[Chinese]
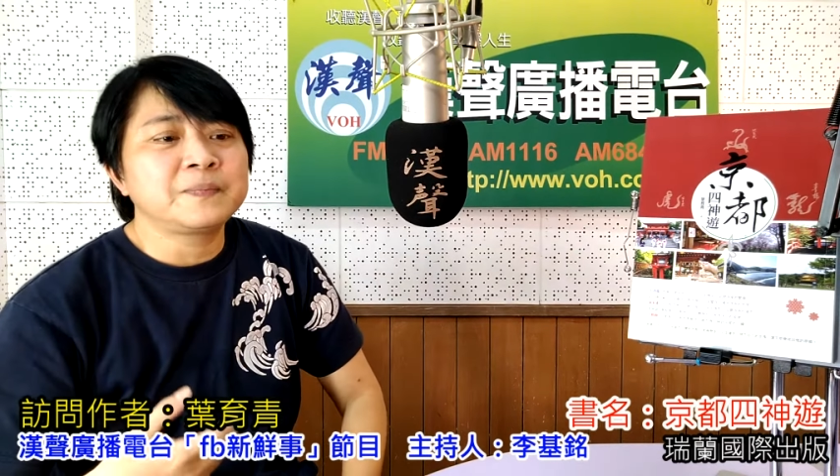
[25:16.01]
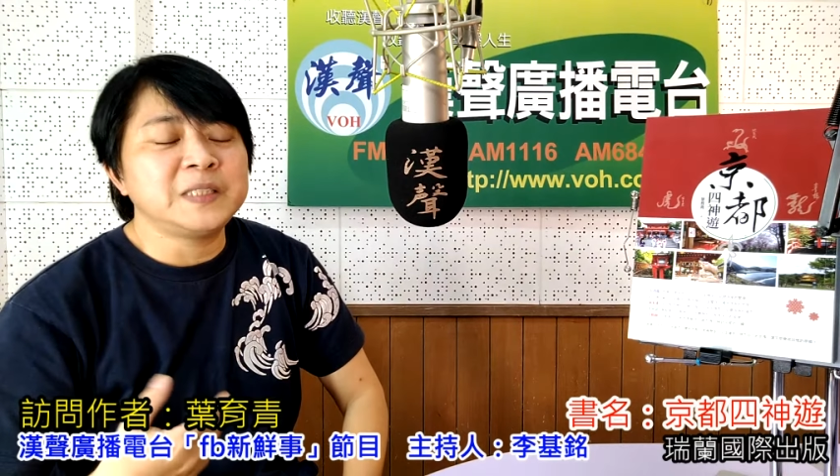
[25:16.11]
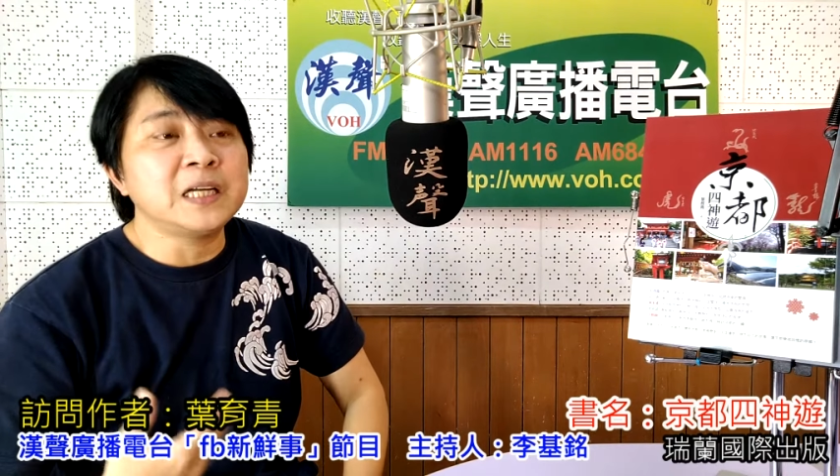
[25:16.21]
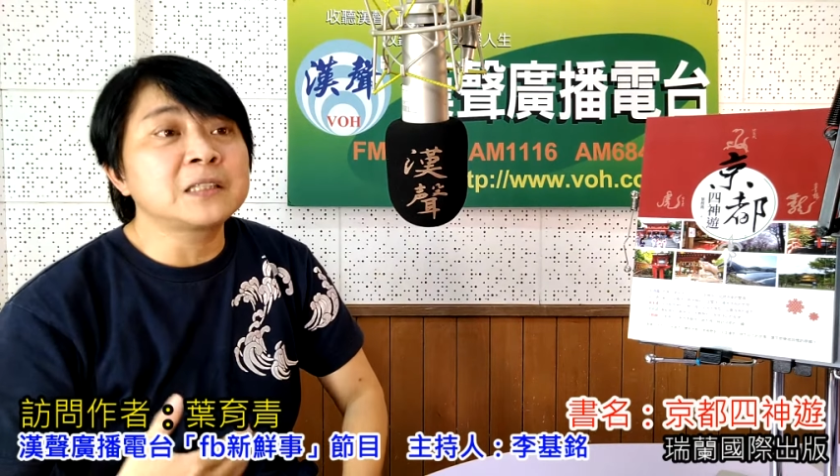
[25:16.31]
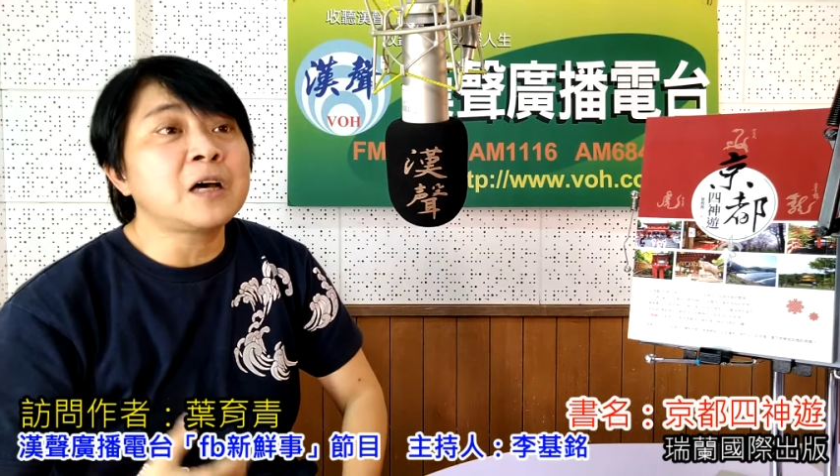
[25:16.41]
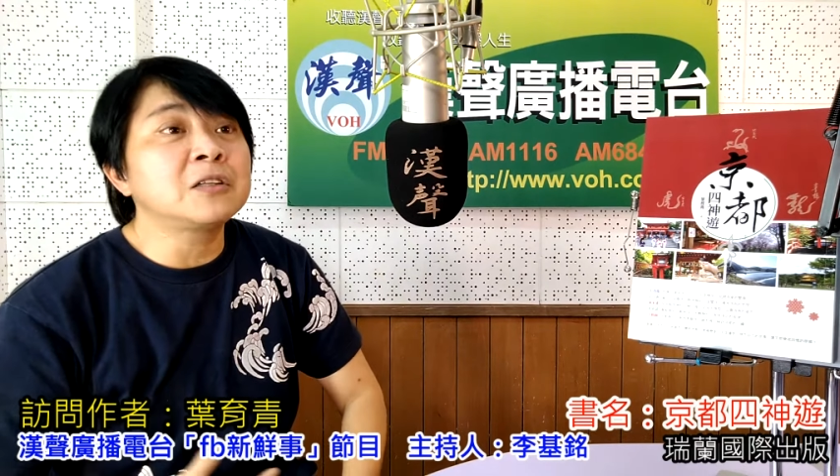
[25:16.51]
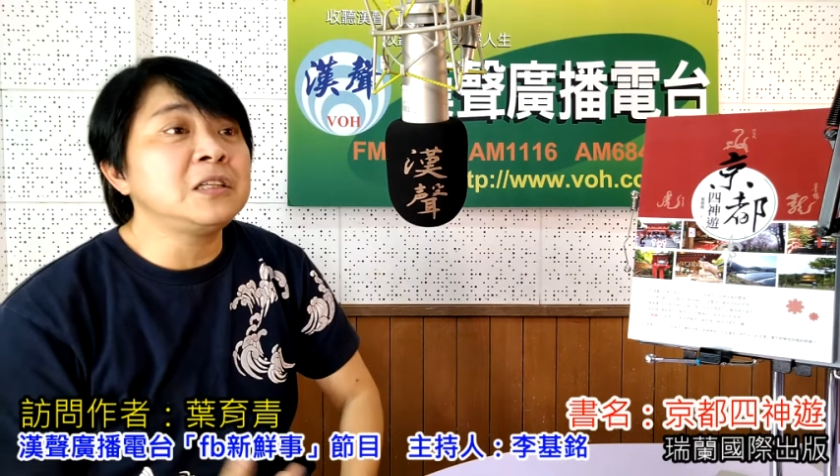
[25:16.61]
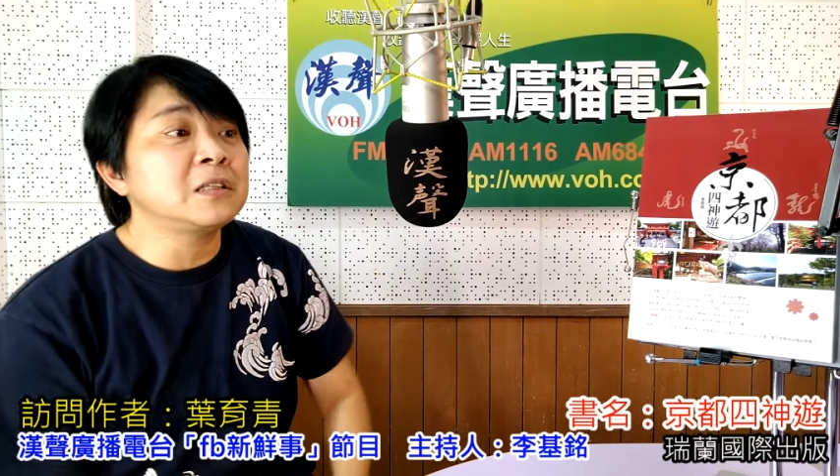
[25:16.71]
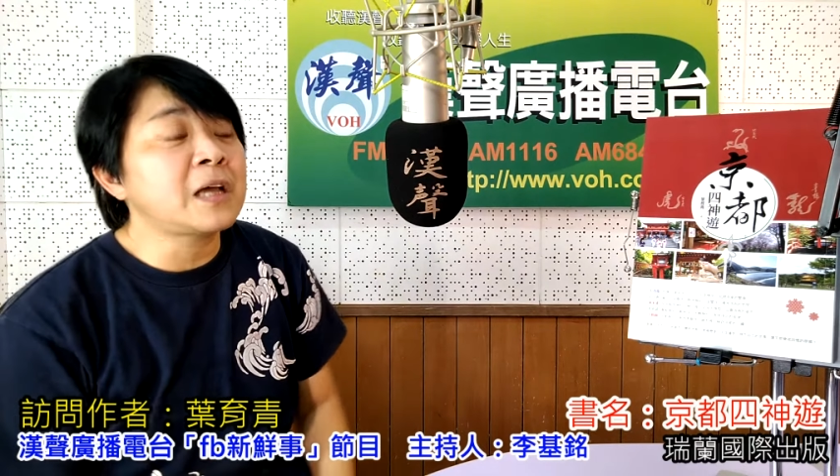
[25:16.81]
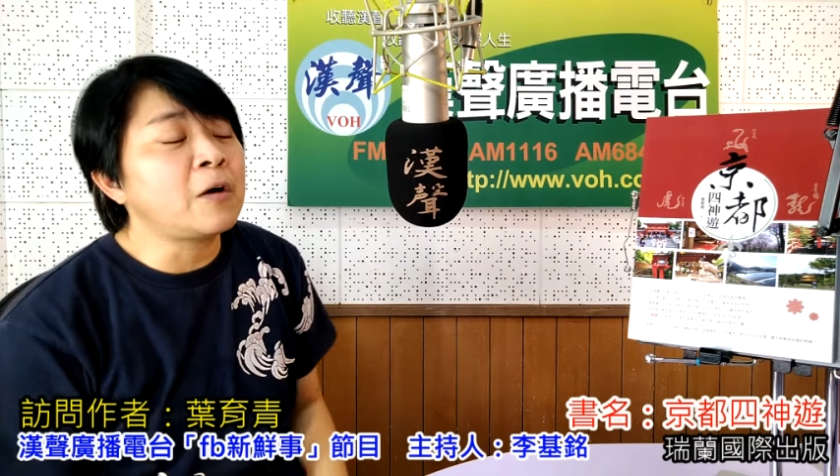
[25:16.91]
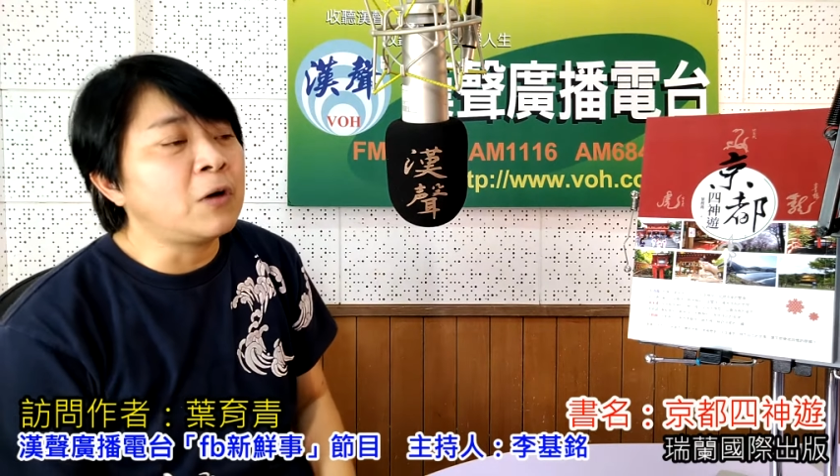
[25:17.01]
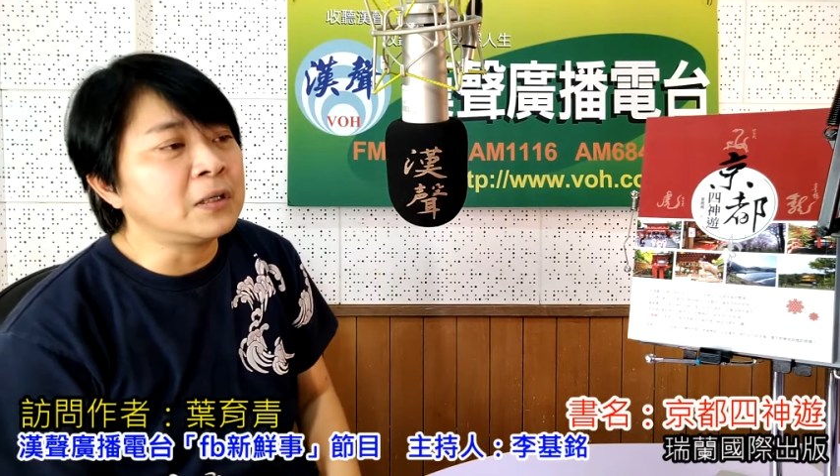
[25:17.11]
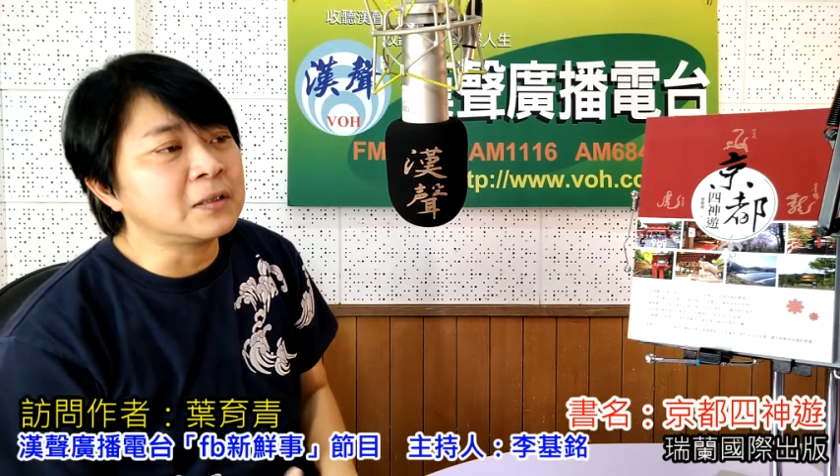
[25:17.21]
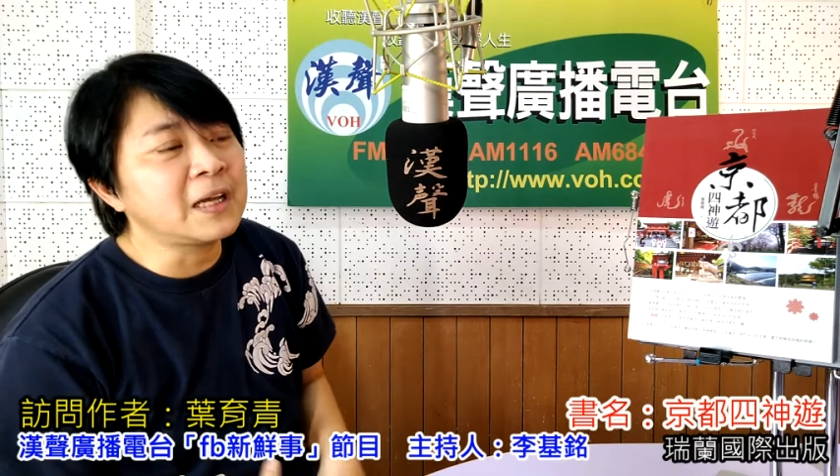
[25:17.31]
比较道地的台湾人，